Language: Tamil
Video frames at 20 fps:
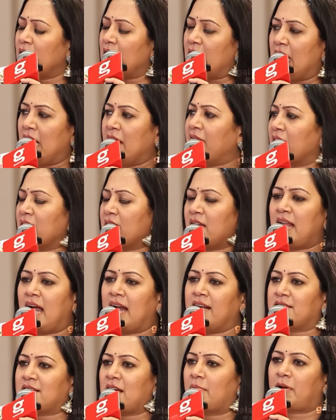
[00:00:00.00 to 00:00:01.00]
நீ வந்து
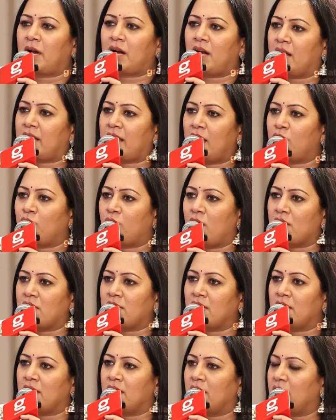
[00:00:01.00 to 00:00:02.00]
டேடி சாப்பிட்டாங்களான்னு
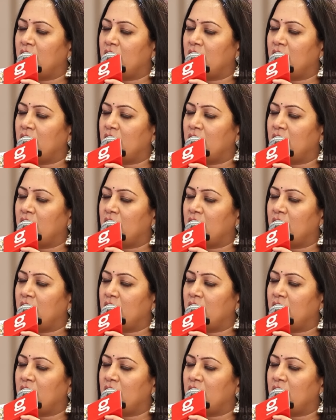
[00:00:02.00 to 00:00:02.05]
கேட்கக்கூடாது